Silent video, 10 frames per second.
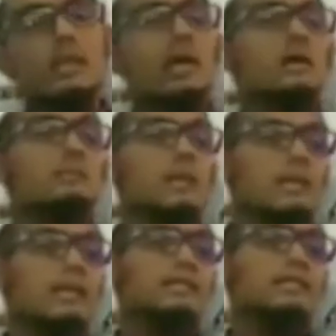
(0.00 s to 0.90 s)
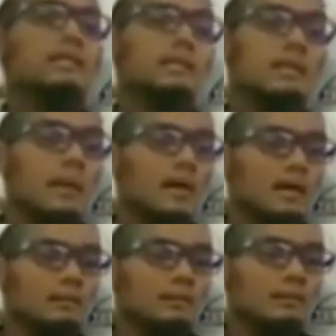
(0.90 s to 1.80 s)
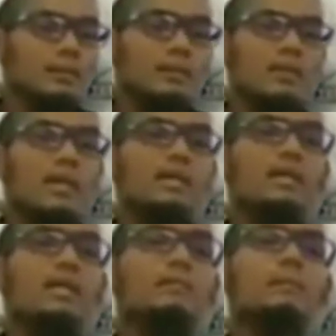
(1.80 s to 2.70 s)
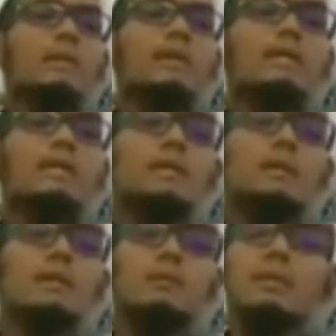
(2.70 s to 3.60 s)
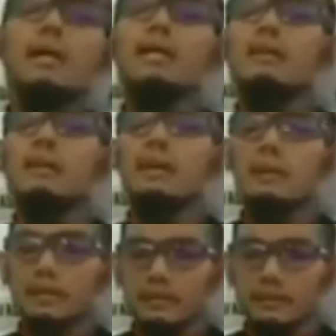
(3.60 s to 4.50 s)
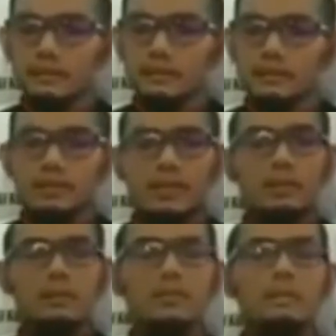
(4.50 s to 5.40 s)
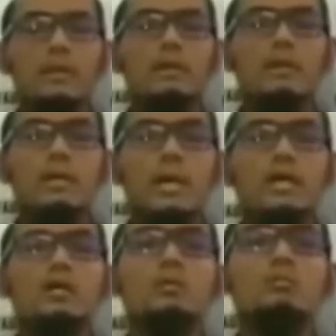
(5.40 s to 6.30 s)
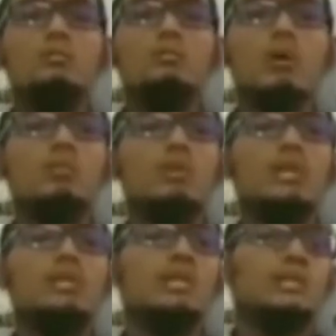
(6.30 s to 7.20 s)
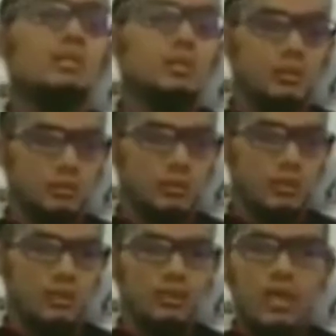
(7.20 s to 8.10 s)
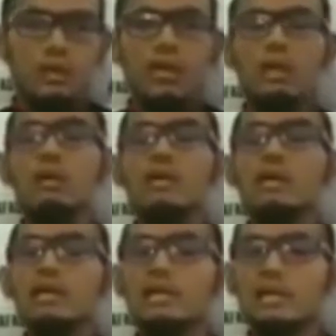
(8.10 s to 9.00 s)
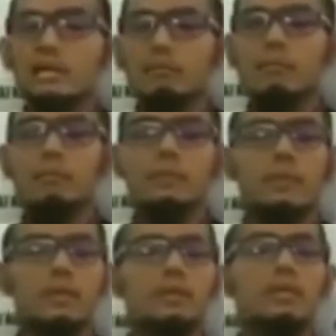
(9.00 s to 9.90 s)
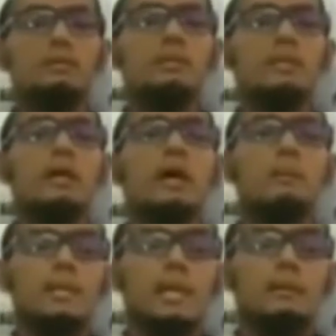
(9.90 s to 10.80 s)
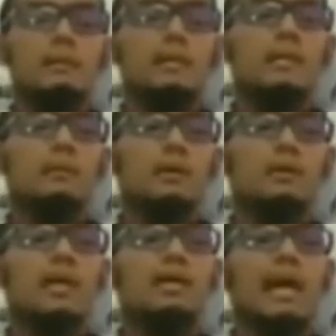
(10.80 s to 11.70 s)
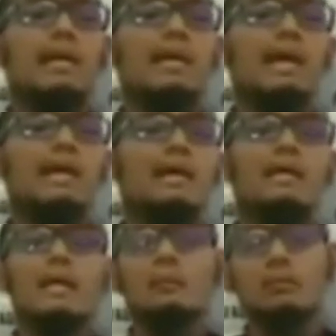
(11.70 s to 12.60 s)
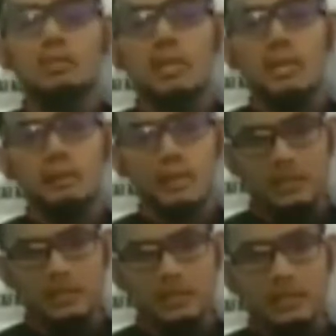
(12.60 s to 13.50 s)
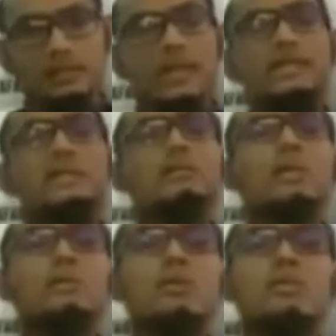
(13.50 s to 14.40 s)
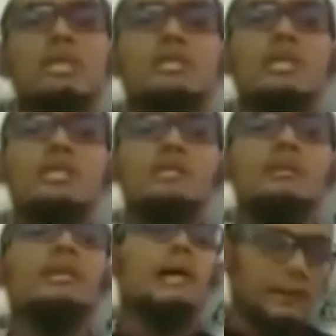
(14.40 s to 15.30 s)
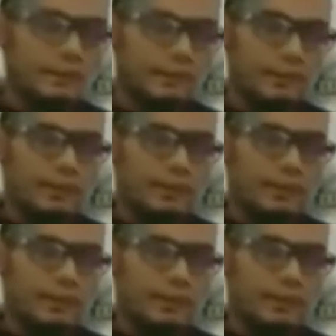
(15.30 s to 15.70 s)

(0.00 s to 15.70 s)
adalah haram dan ini yang jelas kenapa haram karena Nabi melarang kita melakukan bidah dalam agamanya Nabi bersabda wa iyyakum wa muhdatsatil umur Jauhilah oleh kalian memperbarui perkara-perkara baru yang diada-adakan dalam urusan agama ini. Fa inna kulla muhdatsatin bid'ah.